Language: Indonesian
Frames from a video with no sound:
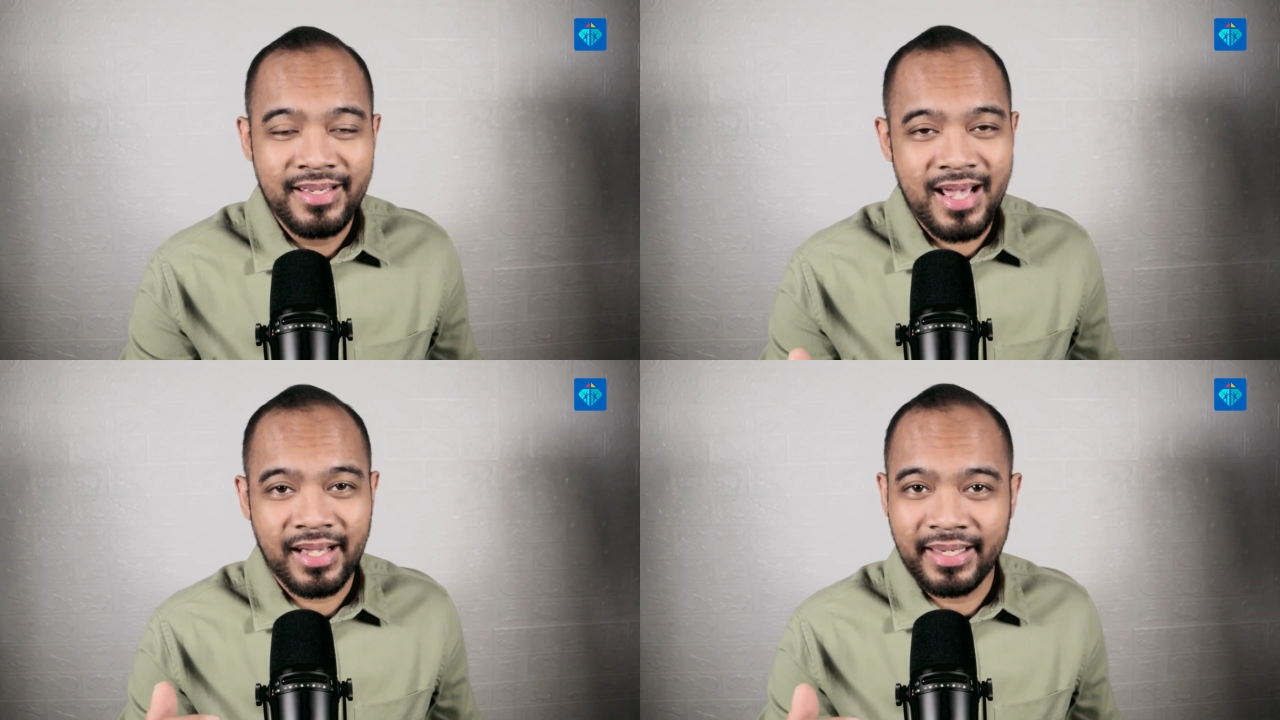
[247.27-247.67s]

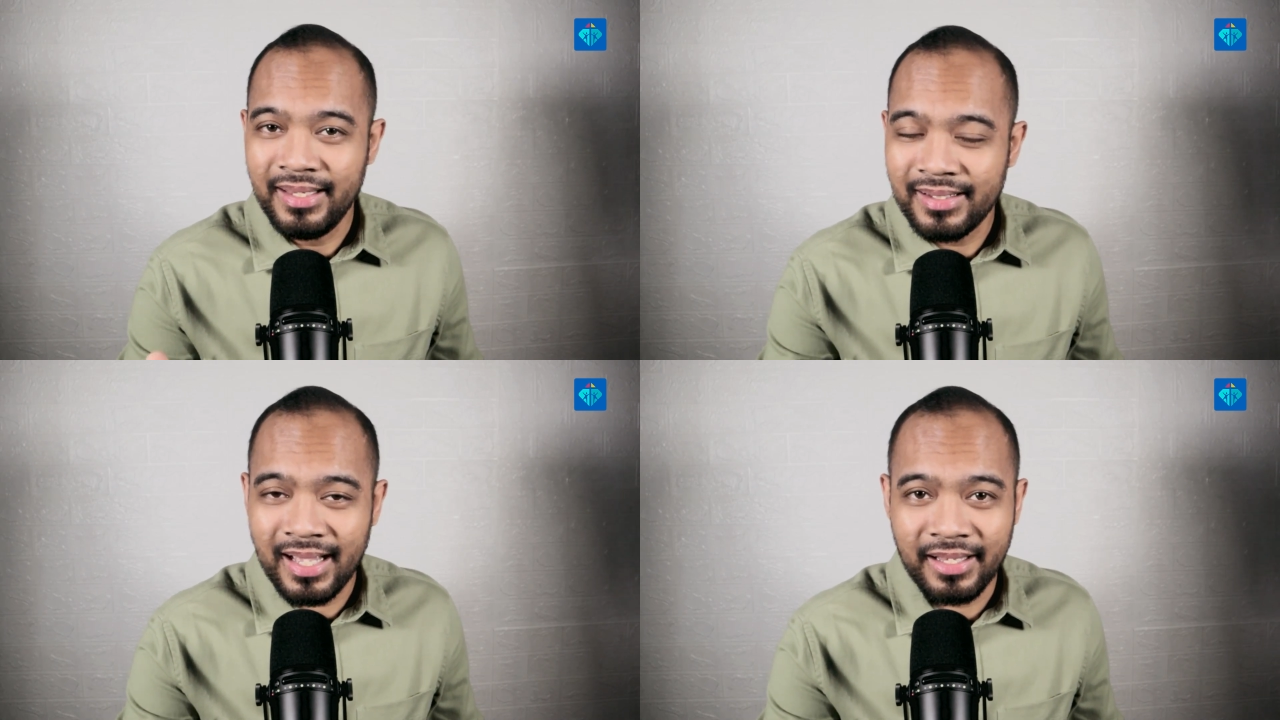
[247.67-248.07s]

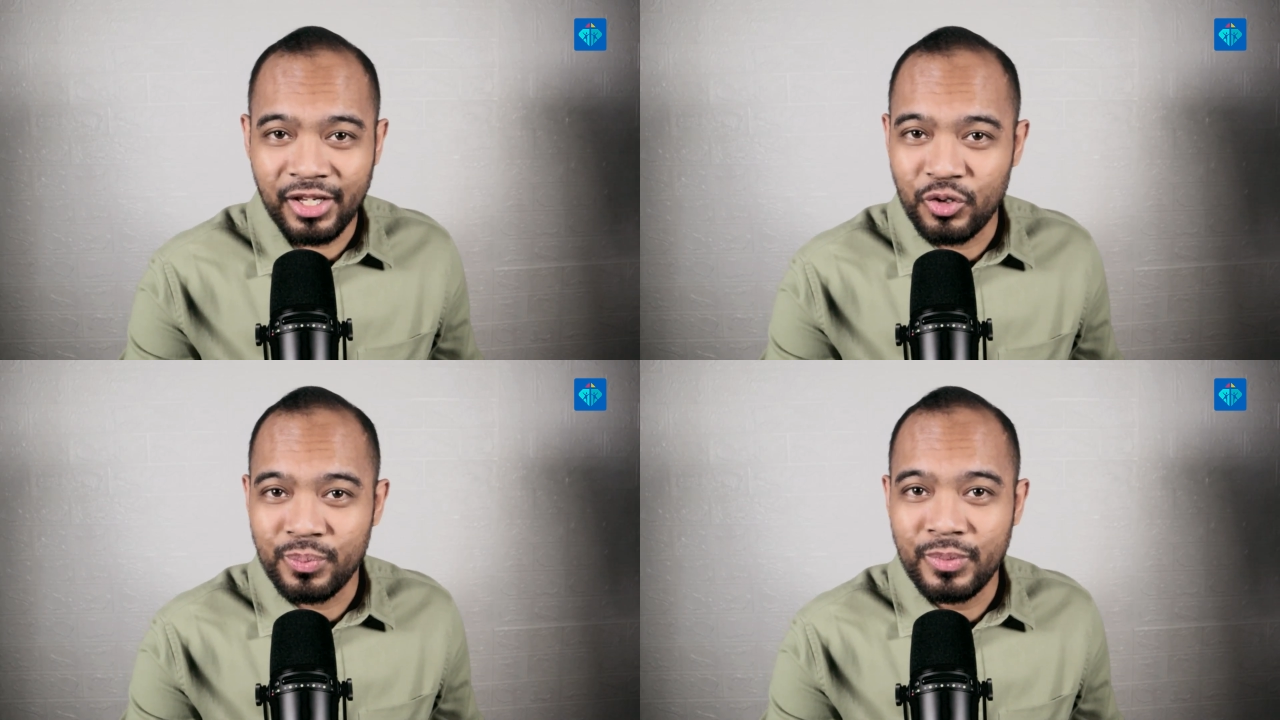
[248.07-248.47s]
Yakinkan
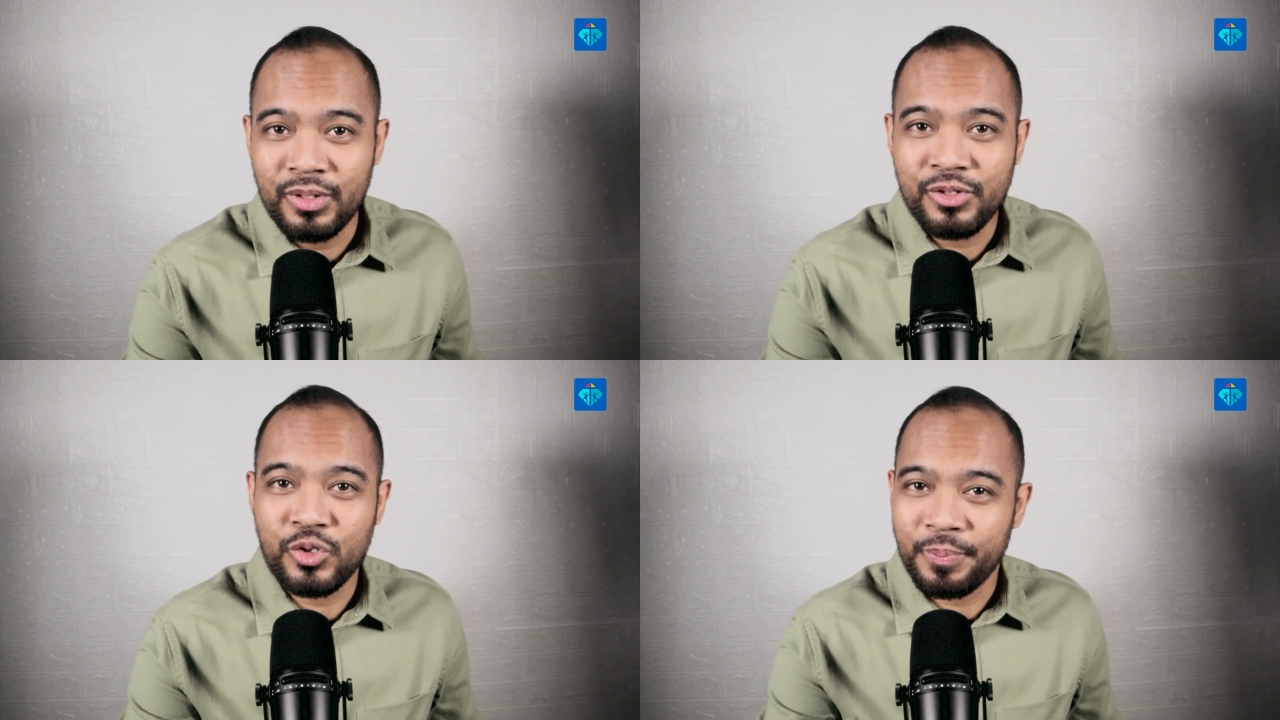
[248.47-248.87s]
hidupmu
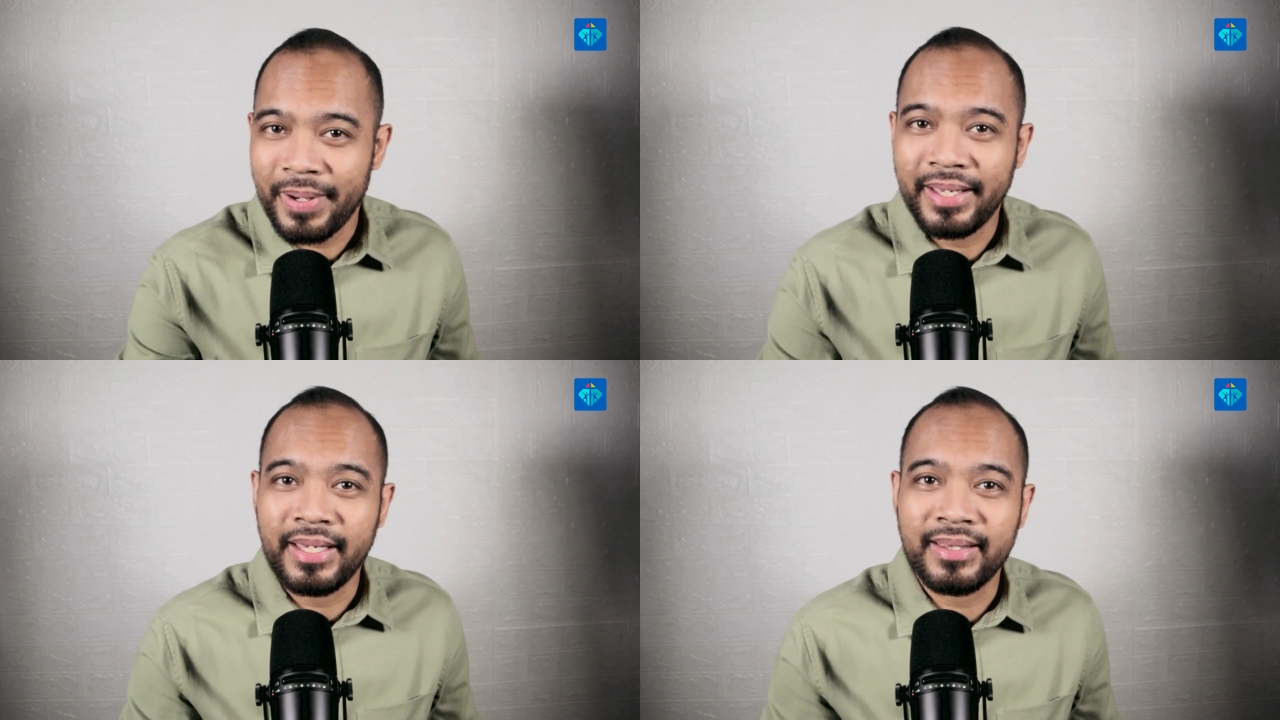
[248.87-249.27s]

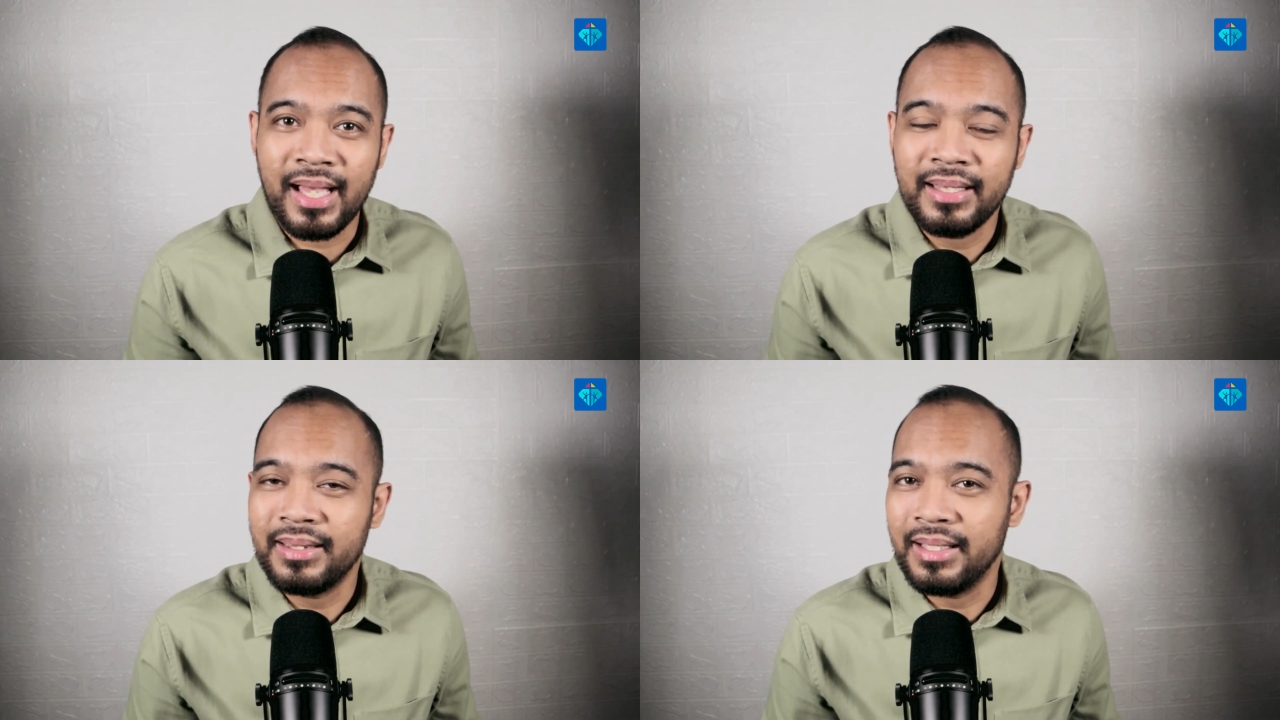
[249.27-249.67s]
supaya kita